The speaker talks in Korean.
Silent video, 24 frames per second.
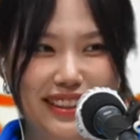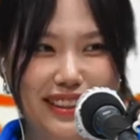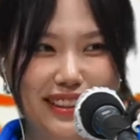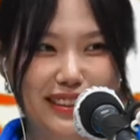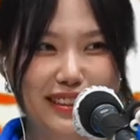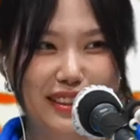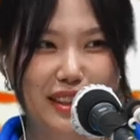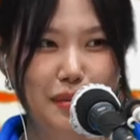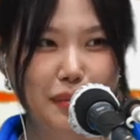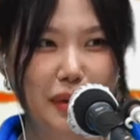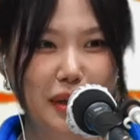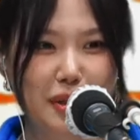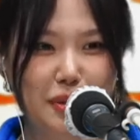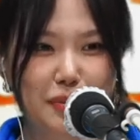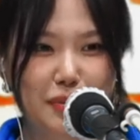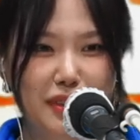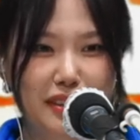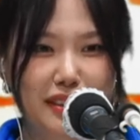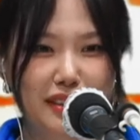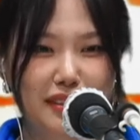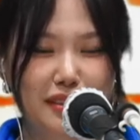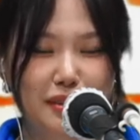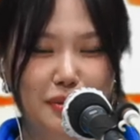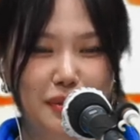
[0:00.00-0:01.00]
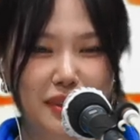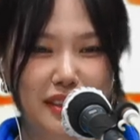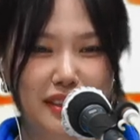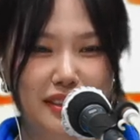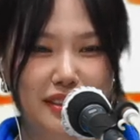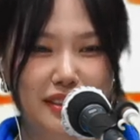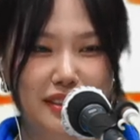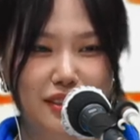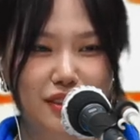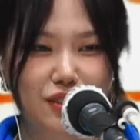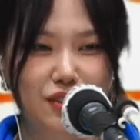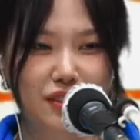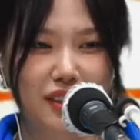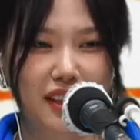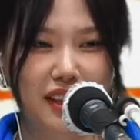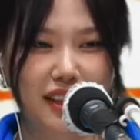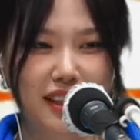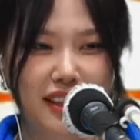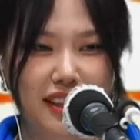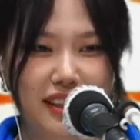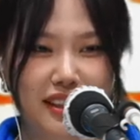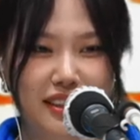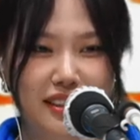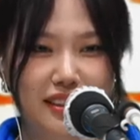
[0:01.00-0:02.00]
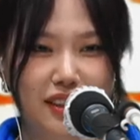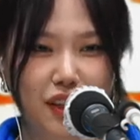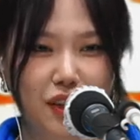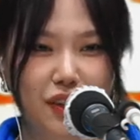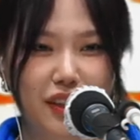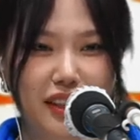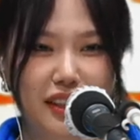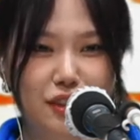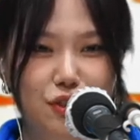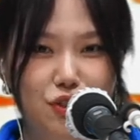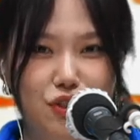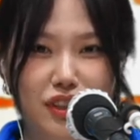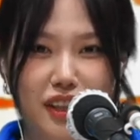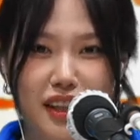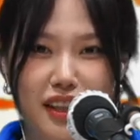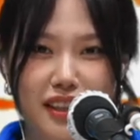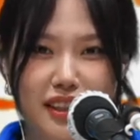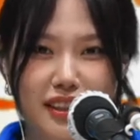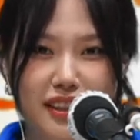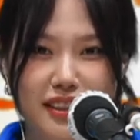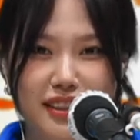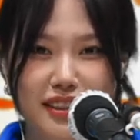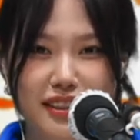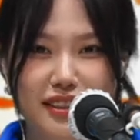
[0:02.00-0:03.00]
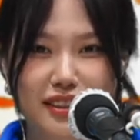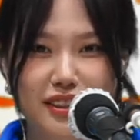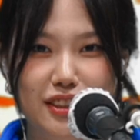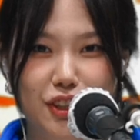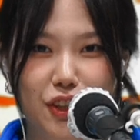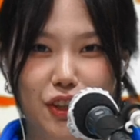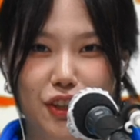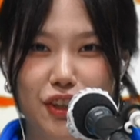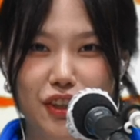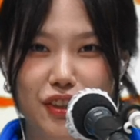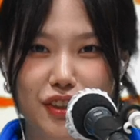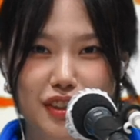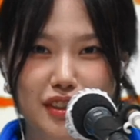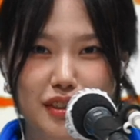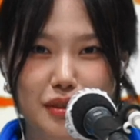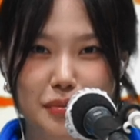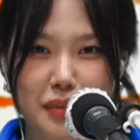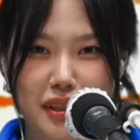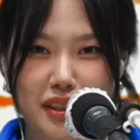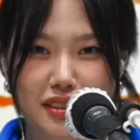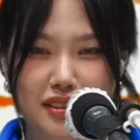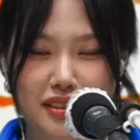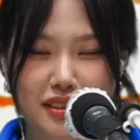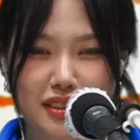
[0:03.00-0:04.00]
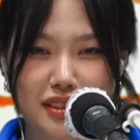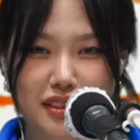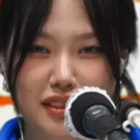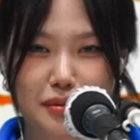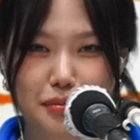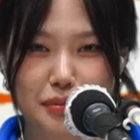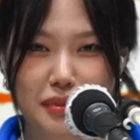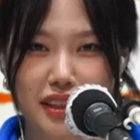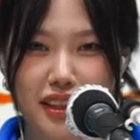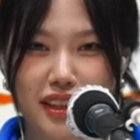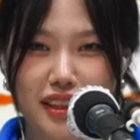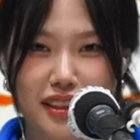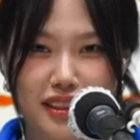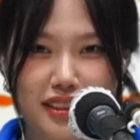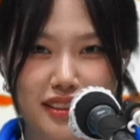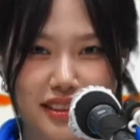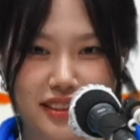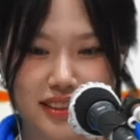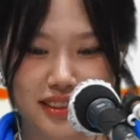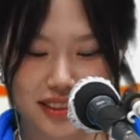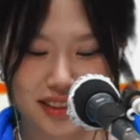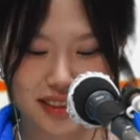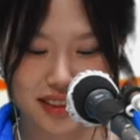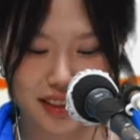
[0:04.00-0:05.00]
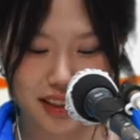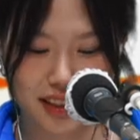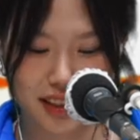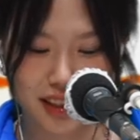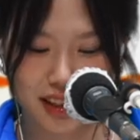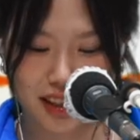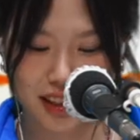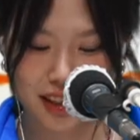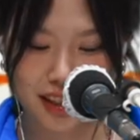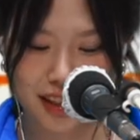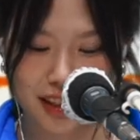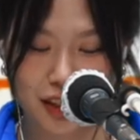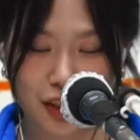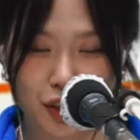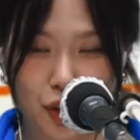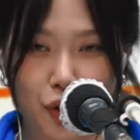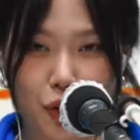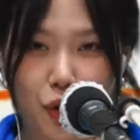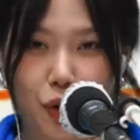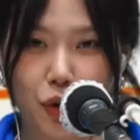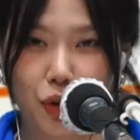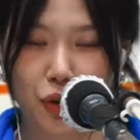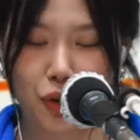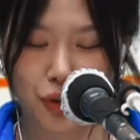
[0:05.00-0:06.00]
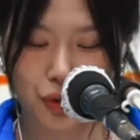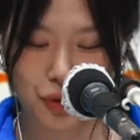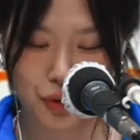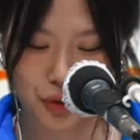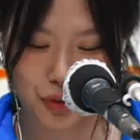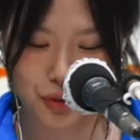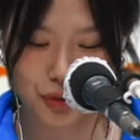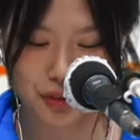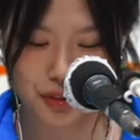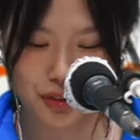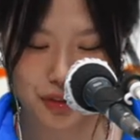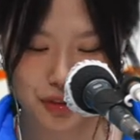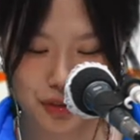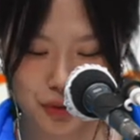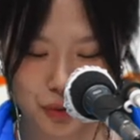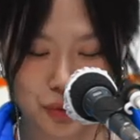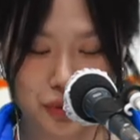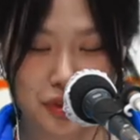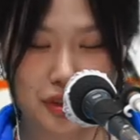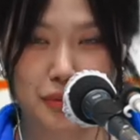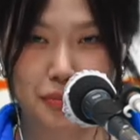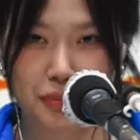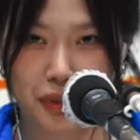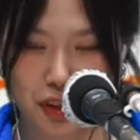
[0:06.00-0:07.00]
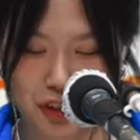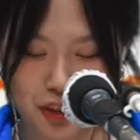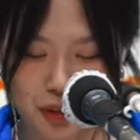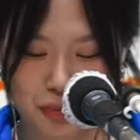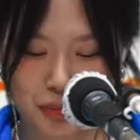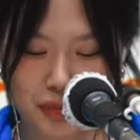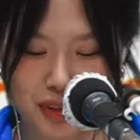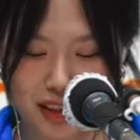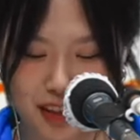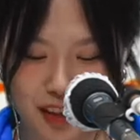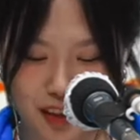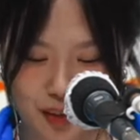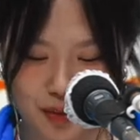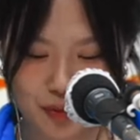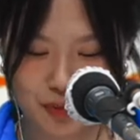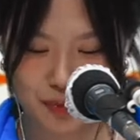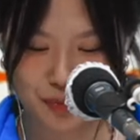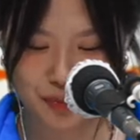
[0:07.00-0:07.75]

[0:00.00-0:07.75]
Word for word: 그날 발매된 음악들 중에 저의 취향 저격인 음악들을 플레이리스트에 넣어 놓는 편입니다.